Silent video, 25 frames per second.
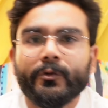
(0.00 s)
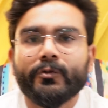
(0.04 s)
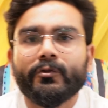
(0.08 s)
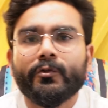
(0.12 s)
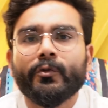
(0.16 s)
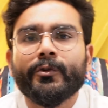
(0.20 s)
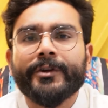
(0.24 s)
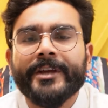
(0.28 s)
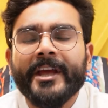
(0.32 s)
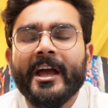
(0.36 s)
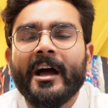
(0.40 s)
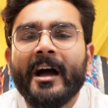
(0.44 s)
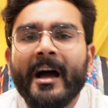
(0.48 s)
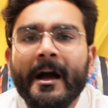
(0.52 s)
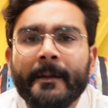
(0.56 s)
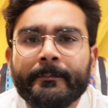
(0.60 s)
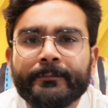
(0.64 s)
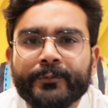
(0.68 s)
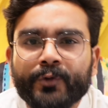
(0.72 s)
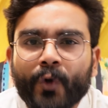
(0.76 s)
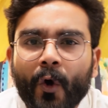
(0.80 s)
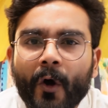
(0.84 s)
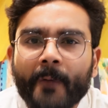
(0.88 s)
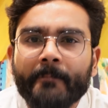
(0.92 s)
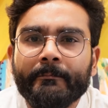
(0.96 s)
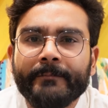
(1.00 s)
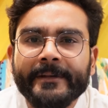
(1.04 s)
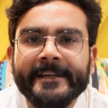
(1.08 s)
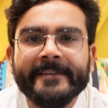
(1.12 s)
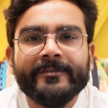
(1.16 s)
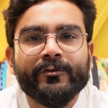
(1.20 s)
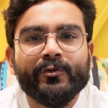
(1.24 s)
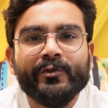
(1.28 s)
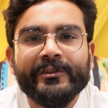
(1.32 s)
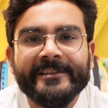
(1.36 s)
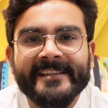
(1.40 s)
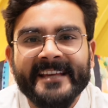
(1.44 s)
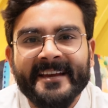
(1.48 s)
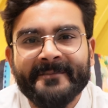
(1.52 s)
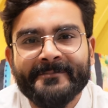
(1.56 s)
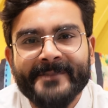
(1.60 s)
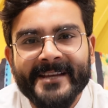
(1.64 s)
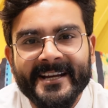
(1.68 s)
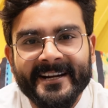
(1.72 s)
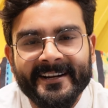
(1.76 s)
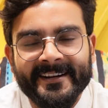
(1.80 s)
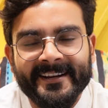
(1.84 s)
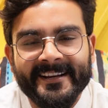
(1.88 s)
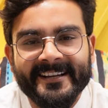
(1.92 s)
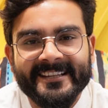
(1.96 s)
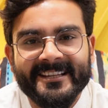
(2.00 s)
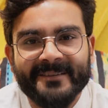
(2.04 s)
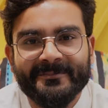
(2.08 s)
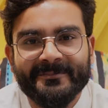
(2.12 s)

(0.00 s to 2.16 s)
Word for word: दोस्तों क्या आप टॉप 20 स्कूल से एमबीए करने का